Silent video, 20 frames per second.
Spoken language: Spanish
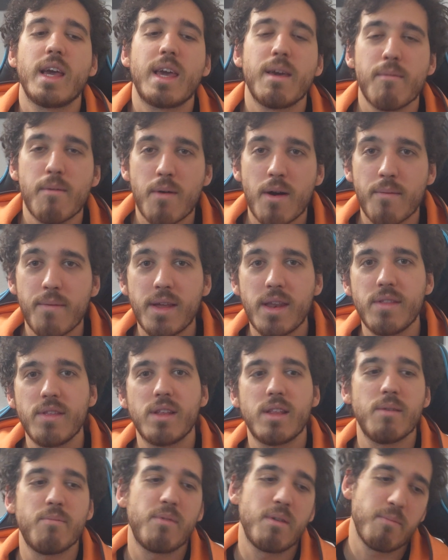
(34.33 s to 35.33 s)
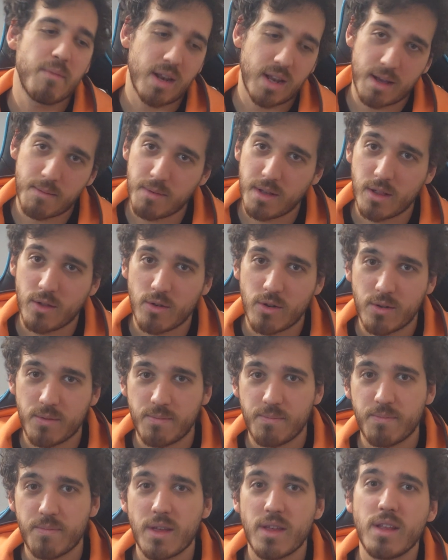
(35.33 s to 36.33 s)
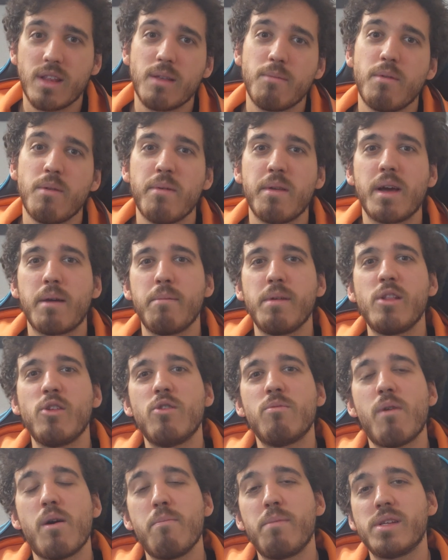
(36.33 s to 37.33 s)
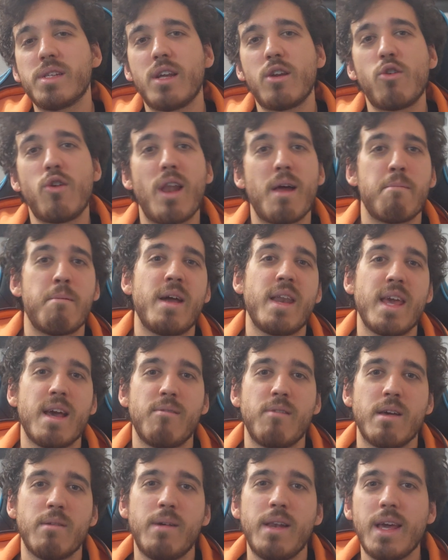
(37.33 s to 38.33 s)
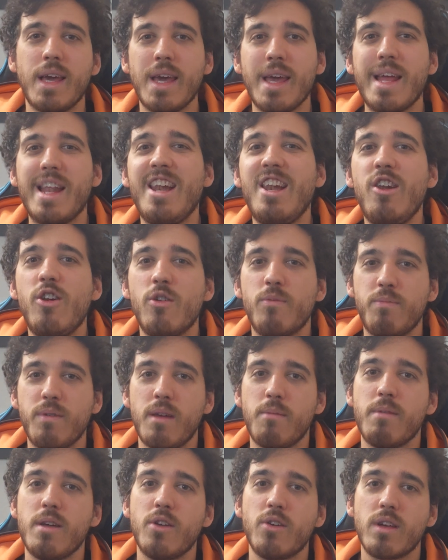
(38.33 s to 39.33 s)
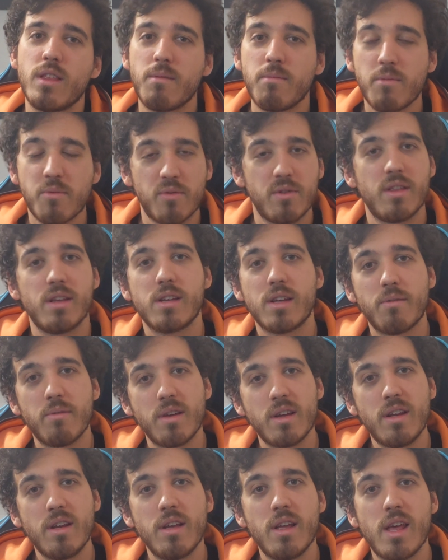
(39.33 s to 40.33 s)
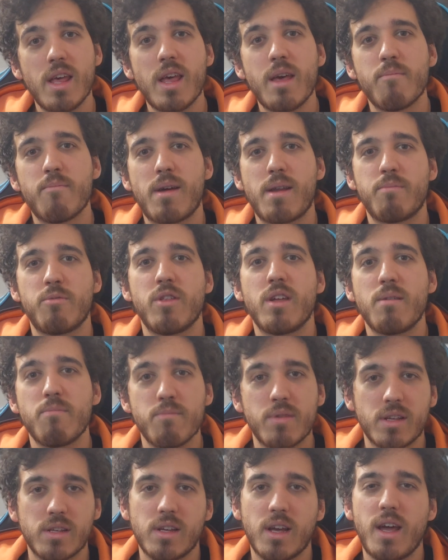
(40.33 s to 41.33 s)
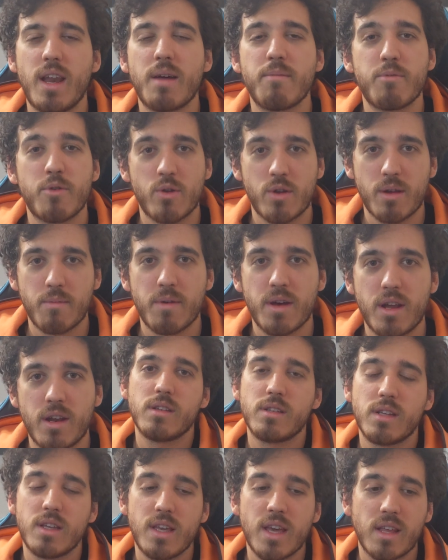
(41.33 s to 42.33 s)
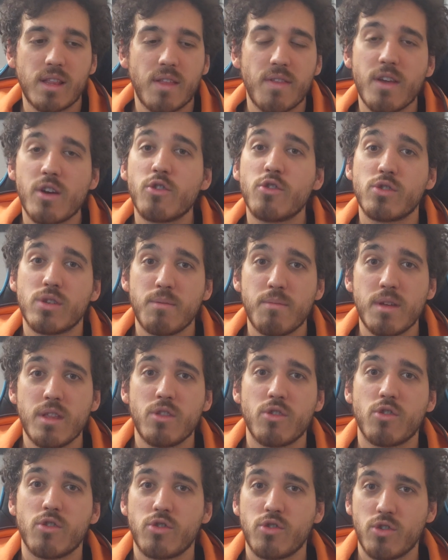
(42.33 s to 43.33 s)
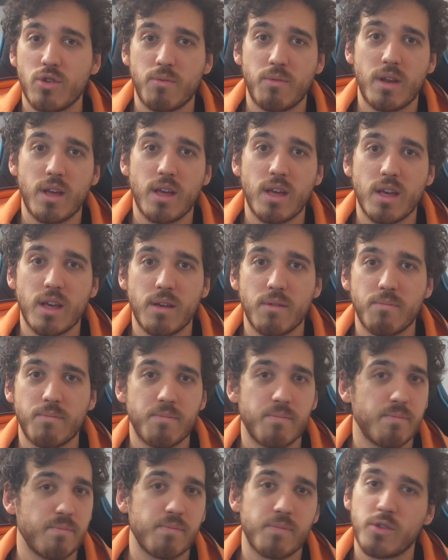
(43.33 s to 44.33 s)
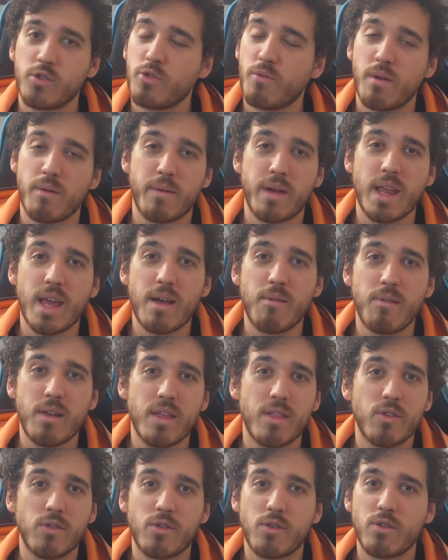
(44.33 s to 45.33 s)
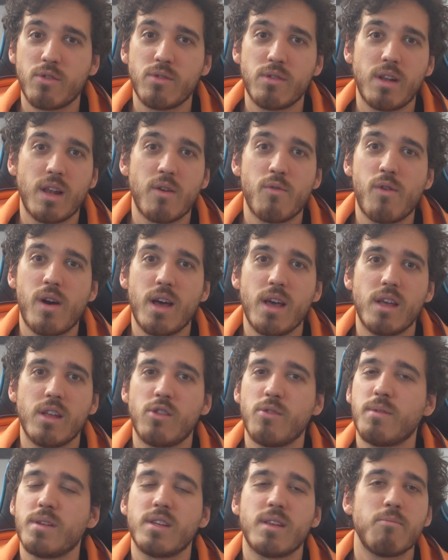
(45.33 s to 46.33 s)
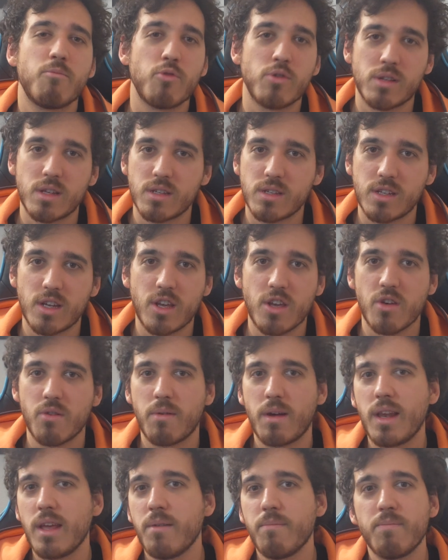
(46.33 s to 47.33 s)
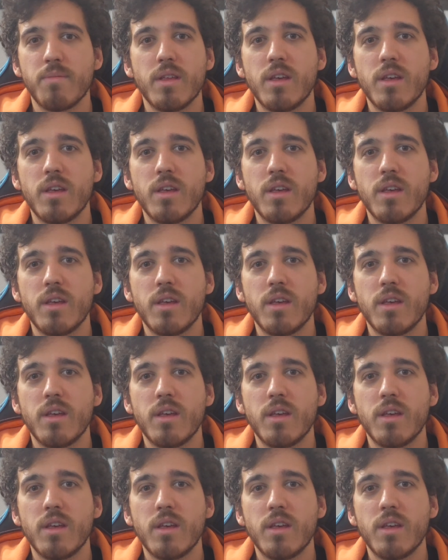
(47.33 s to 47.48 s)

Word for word: ¿Qué vamos a ver en este primer capítulo? En este primer capítulo vamos a empezar con las variables, ¿vale? Que es lo primero que debemos de saber para poder empezar a programar. Si ya tenéis conocimientos sobre, sobre variables de otros lenguajes, esto va a ser muy sencillo, ¿vale?